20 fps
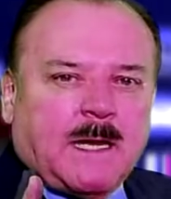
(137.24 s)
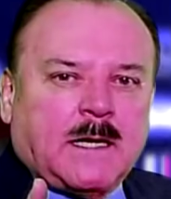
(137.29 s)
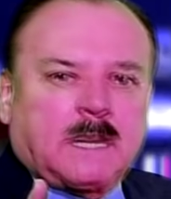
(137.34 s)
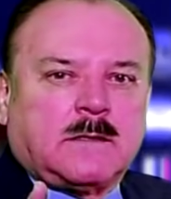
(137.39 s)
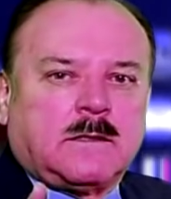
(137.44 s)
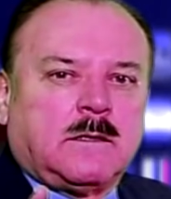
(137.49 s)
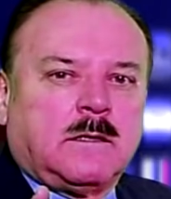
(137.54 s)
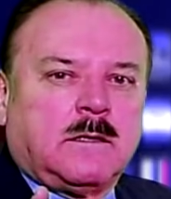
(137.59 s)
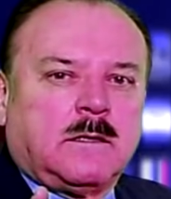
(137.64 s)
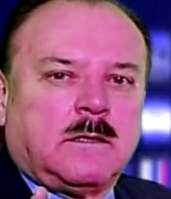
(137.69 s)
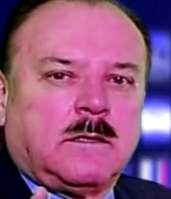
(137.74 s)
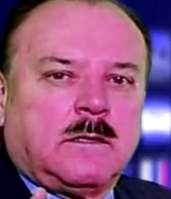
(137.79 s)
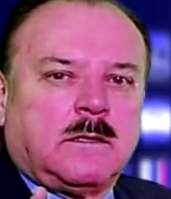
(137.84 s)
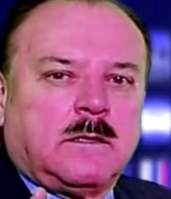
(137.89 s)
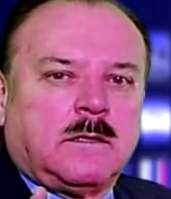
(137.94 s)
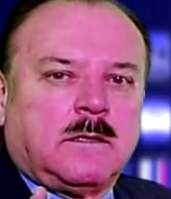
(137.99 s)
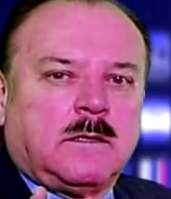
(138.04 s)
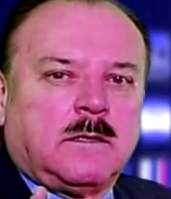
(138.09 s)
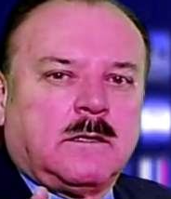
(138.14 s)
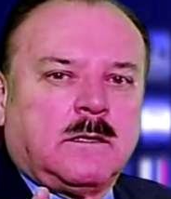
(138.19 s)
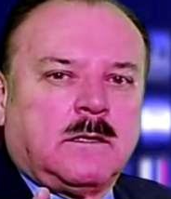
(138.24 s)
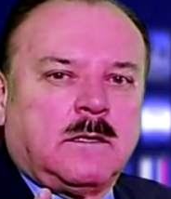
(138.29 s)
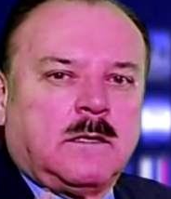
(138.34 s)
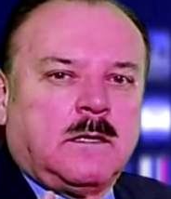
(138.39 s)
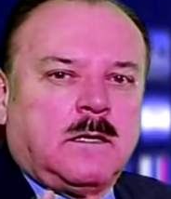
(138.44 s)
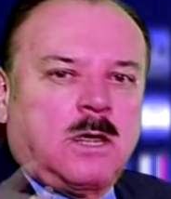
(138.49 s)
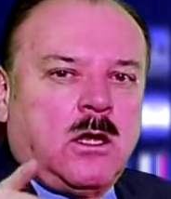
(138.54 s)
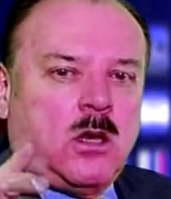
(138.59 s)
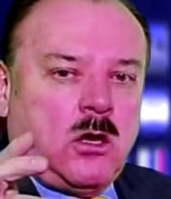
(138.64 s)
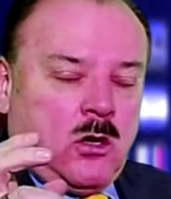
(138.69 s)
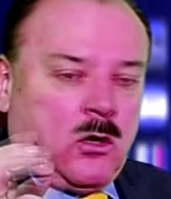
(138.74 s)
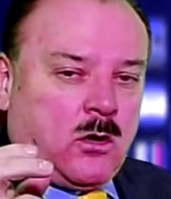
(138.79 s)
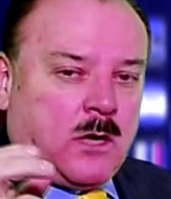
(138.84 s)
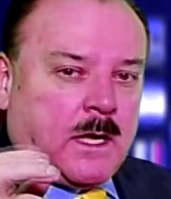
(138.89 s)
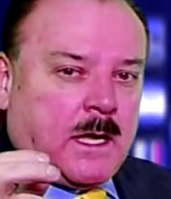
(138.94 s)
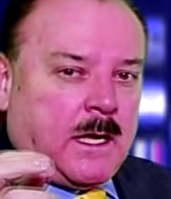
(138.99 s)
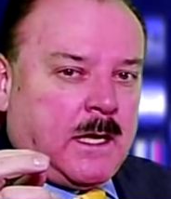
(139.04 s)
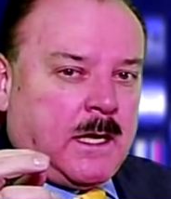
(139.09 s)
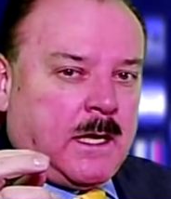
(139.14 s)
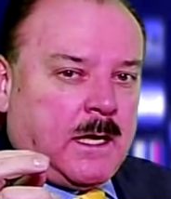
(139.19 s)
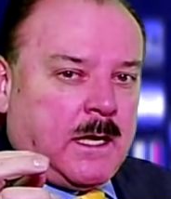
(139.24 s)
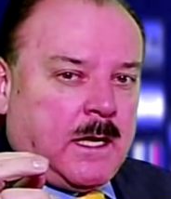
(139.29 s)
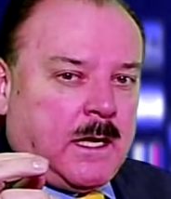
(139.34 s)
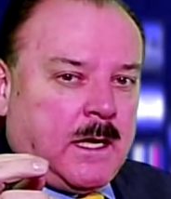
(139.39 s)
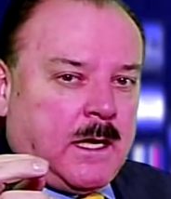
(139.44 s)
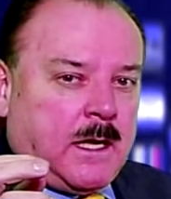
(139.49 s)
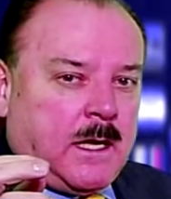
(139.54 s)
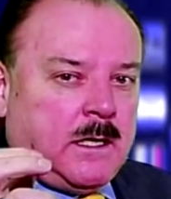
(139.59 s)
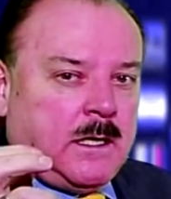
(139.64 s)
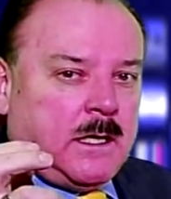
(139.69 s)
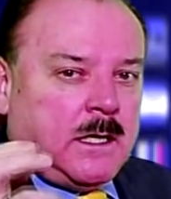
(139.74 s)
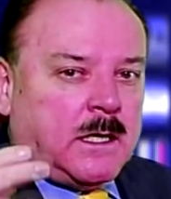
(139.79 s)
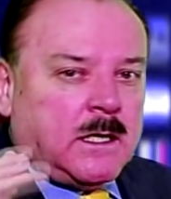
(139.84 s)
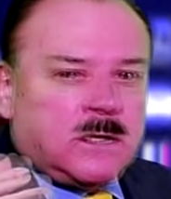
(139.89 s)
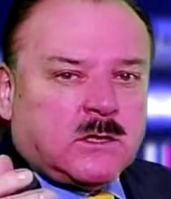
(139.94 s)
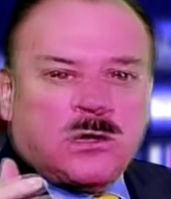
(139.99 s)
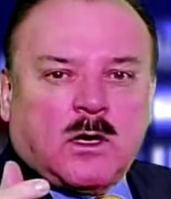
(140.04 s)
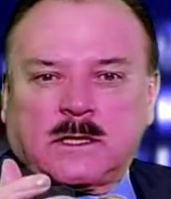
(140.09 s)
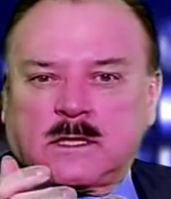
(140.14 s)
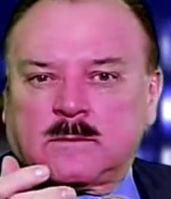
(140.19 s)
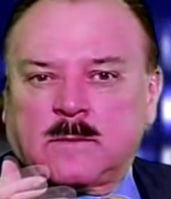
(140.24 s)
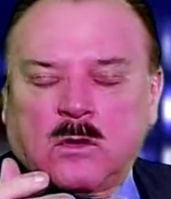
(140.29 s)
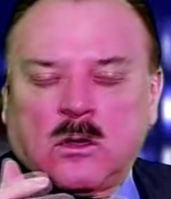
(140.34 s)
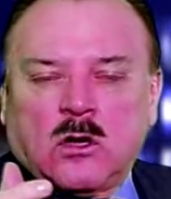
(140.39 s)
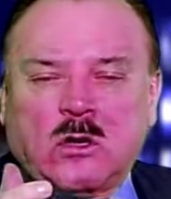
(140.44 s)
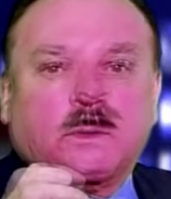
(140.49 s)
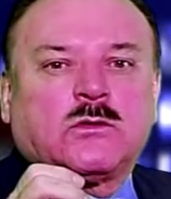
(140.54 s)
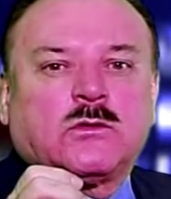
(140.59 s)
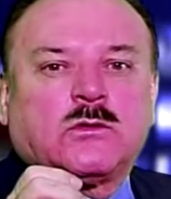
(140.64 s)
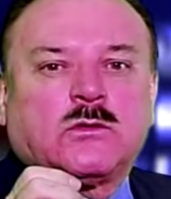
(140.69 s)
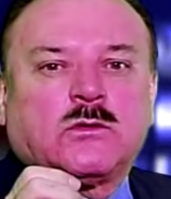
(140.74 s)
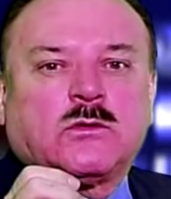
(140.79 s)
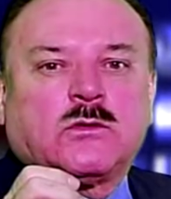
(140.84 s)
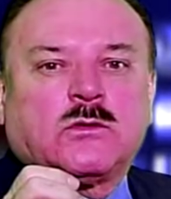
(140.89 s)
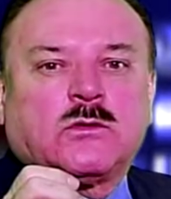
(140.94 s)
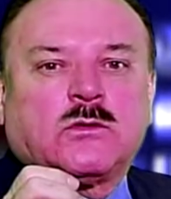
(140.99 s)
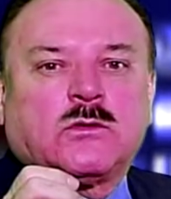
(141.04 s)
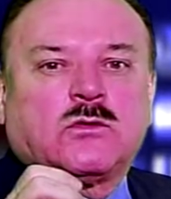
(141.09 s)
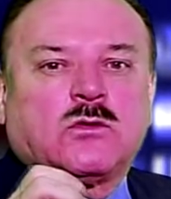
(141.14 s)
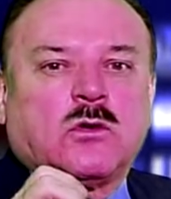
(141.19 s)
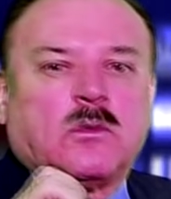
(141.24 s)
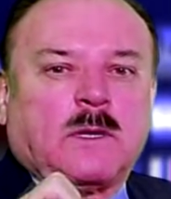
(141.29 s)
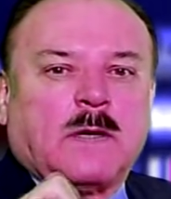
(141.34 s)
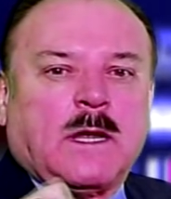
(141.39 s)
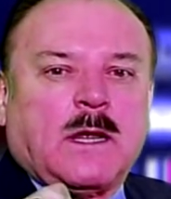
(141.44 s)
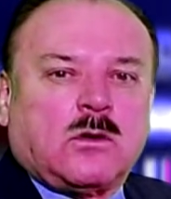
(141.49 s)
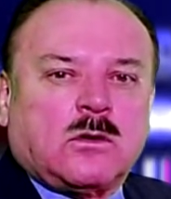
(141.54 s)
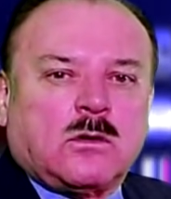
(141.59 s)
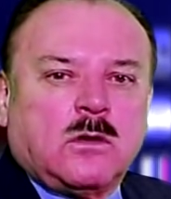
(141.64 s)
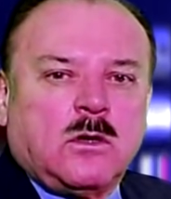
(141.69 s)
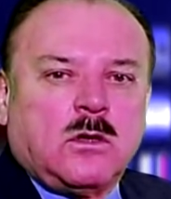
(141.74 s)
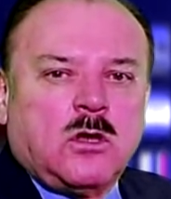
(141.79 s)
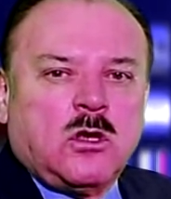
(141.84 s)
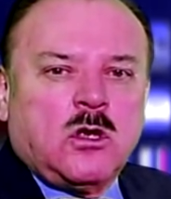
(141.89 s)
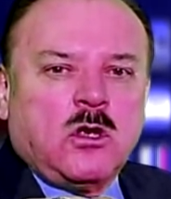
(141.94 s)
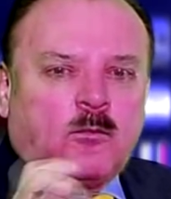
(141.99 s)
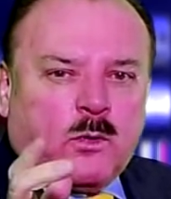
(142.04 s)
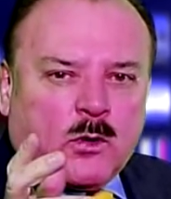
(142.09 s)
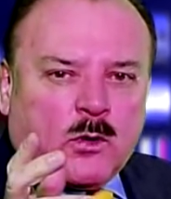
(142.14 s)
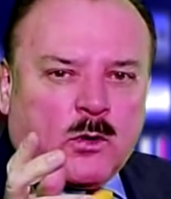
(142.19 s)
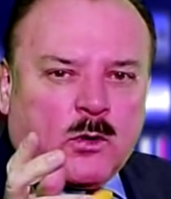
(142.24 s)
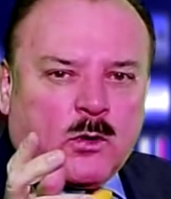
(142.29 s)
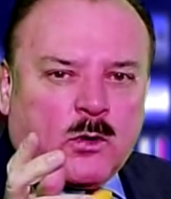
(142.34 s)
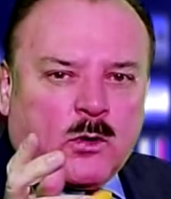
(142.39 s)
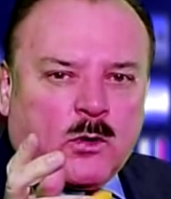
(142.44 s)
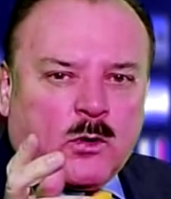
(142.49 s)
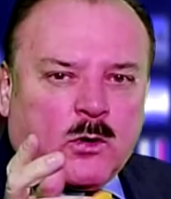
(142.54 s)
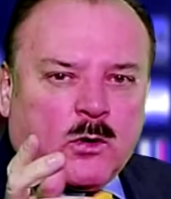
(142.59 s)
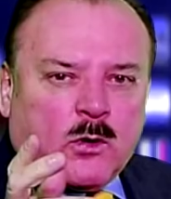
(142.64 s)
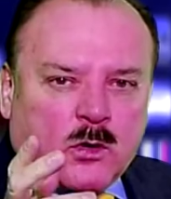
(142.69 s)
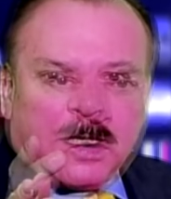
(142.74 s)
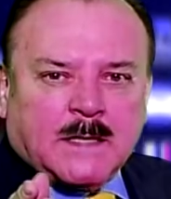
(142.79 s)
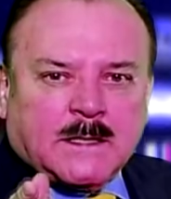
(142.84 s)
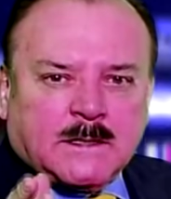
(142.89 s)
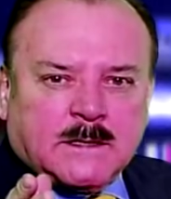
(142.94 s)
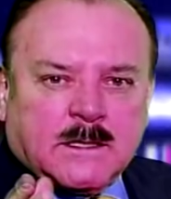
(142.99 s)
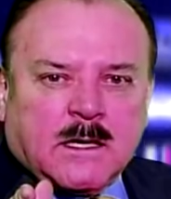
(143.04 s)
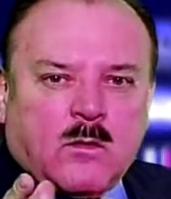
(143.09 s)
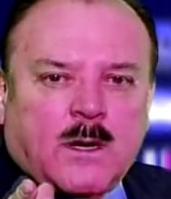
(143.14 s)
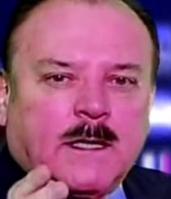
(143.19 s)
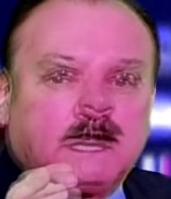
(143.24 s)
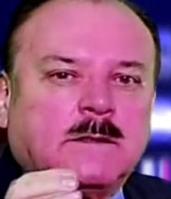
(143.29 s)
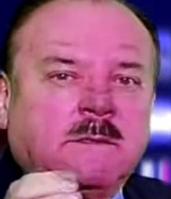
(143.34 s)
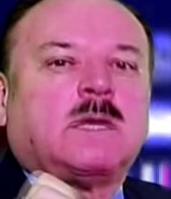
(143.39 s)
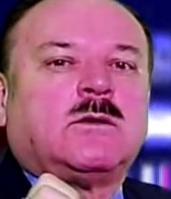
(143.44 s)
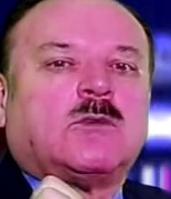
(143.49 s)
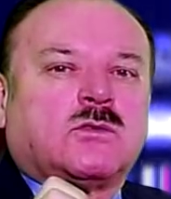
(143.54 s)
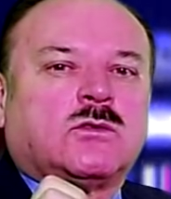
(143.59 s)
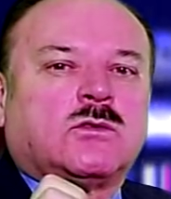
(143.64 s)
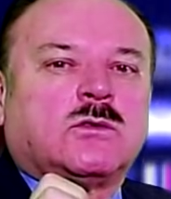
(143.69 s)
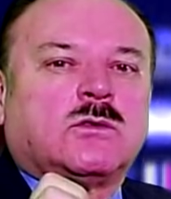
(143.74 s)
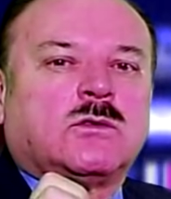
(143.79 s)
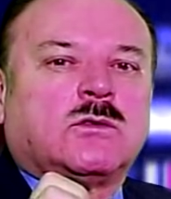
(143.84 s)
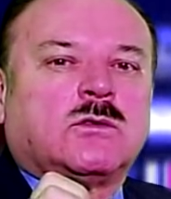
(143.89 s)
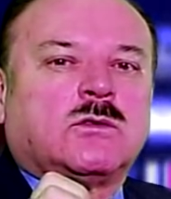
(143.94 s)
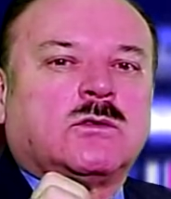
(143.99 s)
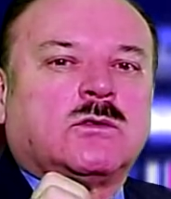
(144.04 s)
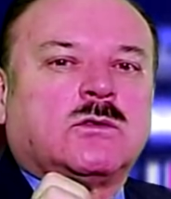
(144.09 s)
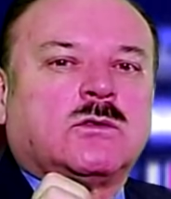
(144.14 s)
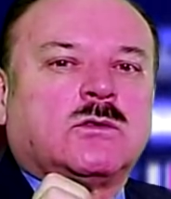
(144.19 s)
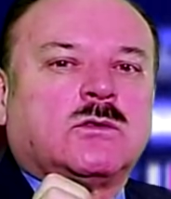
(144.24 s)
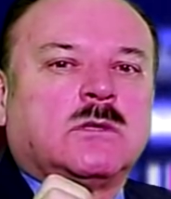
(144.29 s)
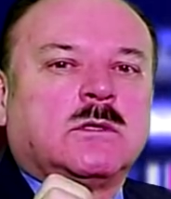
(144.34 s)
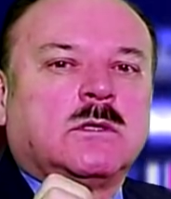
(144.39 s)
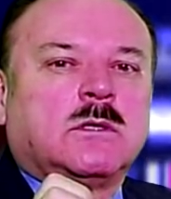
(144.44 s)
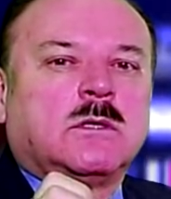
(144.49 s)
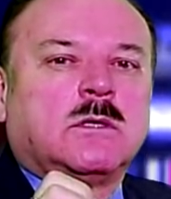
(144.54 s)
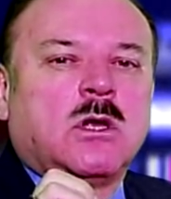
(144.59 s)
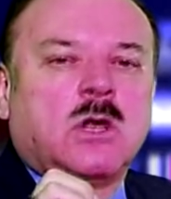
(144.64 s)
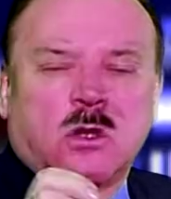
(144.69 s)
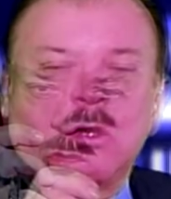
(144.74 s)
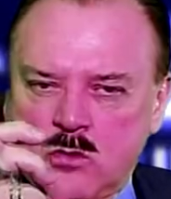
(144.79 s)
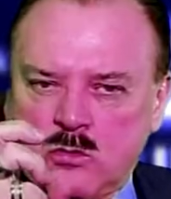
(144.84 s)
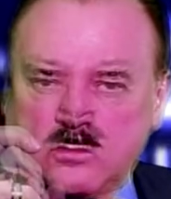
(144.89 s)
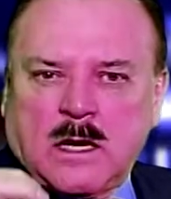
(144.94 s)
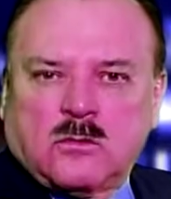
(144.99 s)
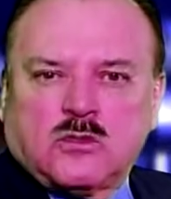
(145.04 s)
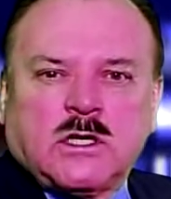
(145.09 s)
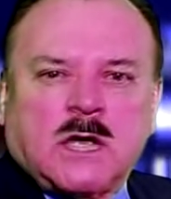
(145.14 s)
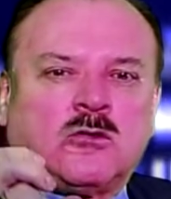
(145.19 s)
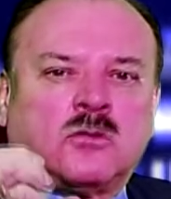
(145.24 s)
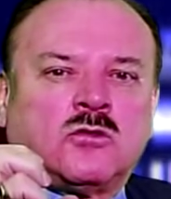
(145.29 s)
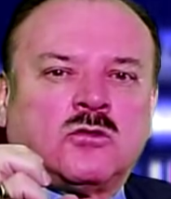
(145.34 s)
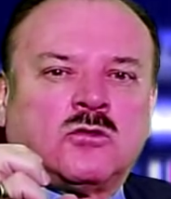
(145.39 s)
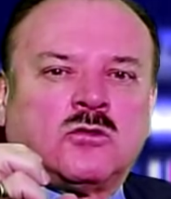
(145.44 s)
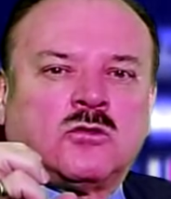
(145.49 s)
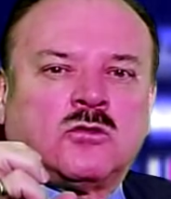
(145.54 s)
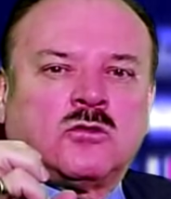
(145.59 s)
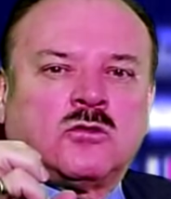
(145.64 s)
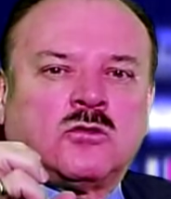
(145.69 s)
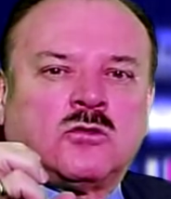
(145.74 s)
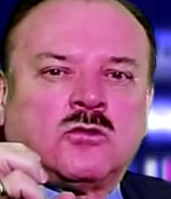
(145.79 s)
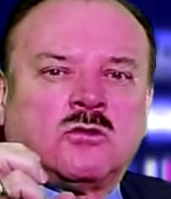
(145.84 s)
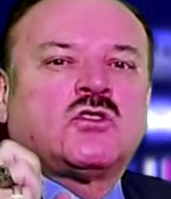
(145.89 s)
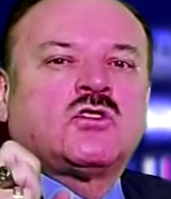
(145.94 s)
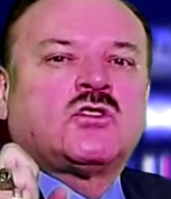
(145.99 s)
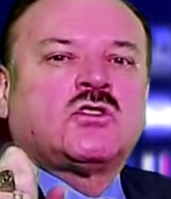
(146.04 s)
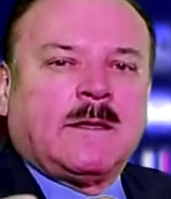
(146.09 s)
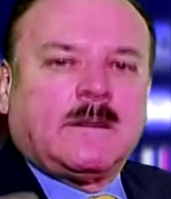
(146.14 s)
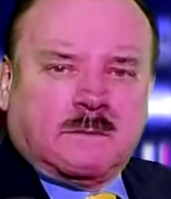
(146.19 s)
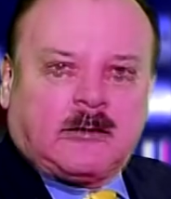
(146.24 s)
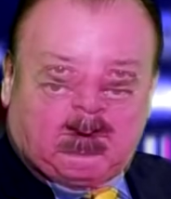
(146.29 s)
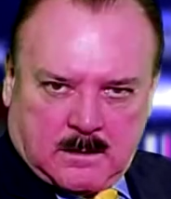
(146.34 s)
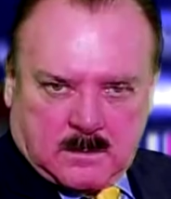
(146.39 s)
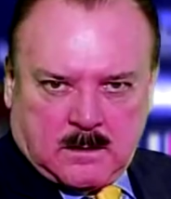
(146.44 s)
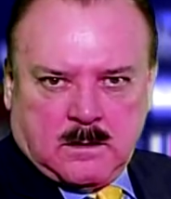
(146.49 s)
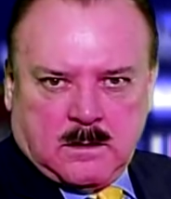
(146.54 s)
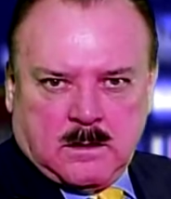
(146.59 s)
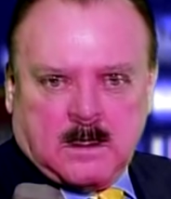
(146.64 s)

separar lo que hizo Andrés Manuel López Obrador por más de 40 años, con una lucha constante,